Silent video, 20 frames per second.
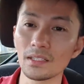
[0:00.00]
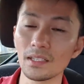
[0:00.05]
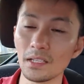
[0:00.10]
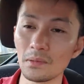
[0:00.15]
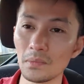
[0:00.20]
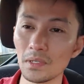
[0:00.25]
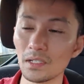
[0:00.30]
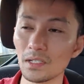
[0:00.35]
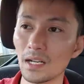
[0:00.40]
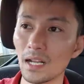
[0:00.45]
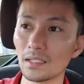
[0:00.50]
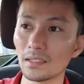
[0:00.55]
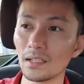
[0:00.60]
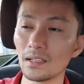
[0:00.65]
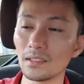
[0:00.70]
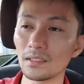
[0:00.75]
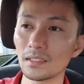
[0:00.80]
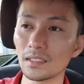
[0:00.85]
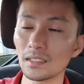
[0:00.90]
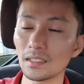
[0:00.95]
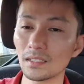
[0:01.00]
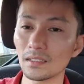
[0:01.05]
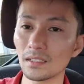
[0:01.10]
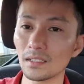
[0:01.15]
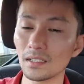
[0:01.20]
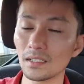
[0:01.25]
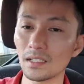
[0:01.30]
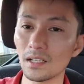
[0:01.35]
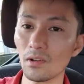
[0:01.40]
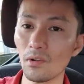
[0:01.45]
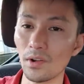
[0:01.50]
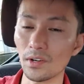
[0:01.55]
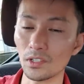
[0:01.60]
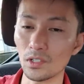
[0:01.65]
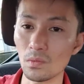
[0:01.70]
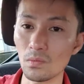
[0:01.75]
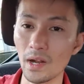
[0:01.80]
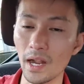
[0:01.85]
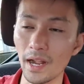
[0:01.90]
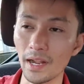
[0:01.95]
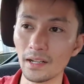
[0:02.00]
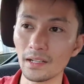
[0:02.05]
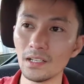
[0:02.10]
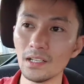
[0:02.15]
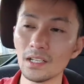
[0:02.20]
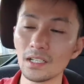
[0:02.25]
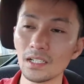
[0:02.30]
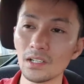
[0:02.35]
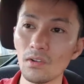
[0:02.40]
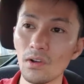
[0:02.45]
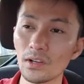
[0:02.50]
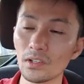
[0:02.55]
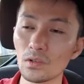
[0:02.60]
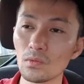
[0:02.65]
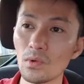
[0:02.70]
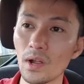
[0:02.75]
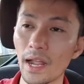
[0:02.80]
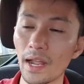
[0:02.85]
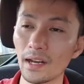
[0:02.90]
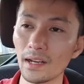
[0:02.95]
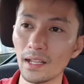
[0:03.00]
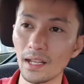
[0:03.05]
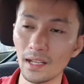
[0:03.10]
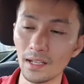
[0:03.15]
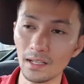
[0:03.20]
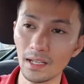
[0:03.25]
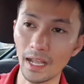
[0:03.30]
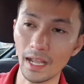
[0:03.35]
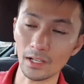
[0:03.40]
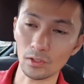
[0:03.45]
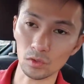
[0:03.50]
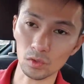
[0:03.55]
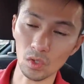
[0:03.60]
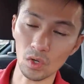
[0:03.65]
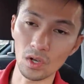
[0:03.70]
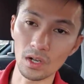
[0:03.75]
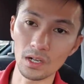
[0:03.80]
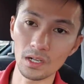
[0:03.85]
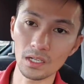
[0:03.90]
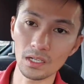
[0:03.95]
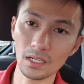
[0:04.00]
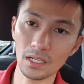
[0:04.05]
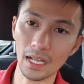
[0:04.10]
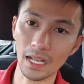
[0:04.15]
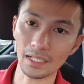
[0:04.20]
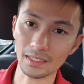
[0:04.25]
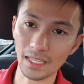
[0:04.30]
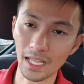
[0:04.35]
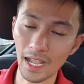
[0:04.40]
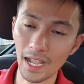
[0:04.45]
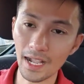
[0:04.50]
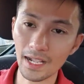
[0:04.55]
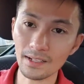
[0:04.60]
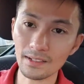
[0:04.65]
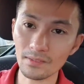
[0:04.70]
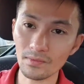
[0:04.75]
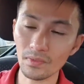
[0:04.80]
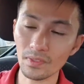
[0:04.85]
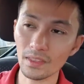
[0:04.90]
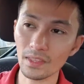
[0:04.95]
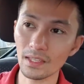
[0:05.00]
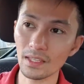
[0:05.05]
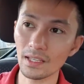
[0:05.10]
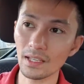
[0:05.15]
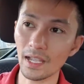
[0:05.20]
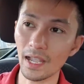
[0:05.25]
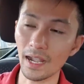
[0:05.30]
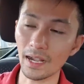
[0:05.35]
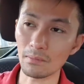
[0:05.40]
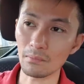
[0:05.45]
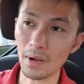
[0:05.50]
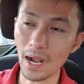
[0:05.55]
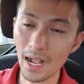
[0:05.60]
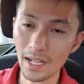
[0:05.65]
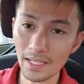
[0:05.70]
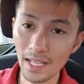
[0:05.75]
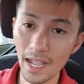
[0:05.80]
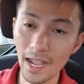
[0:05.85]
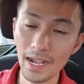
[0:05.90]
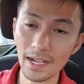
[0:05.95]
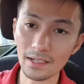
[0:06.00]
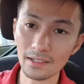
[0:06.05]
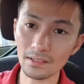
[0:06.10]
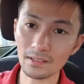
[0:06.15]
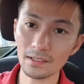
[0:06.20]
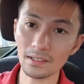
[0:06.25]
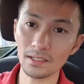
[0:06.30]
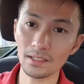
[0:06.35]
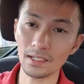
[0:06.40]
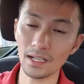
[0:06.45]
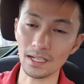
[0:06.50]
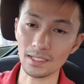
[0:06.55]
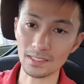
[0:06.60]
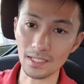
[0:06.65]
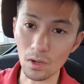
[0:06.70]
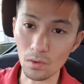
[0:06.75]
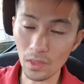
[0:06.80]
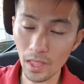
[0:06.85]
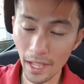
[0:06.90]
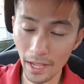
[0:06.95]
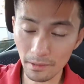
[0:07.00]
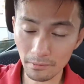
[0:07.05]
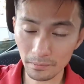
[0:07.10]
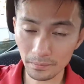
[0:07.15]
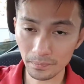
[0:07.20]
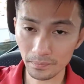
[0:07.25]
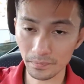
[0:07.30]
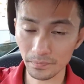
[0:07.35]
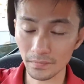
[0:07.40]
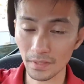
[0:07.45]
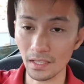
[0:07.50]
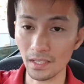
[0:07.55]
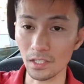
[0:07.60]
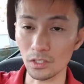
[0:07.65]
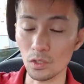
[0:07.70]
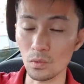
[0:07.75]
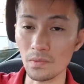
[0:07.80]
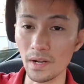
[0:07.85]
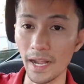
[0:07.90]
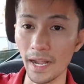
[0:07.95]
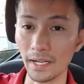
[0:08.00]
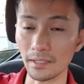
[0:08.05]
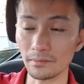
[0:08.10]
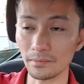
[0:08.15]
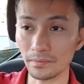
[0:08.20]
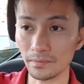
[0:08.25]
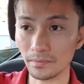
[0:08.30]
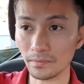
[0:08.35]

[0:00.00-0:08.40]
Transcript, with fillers: thì mới ra tới cái kế hoạch trung hạn. Kế hoạch trung hạn là hàng tuần, hàng tháng, hàng ba tháng, hàng sáu tháng là trung hạn.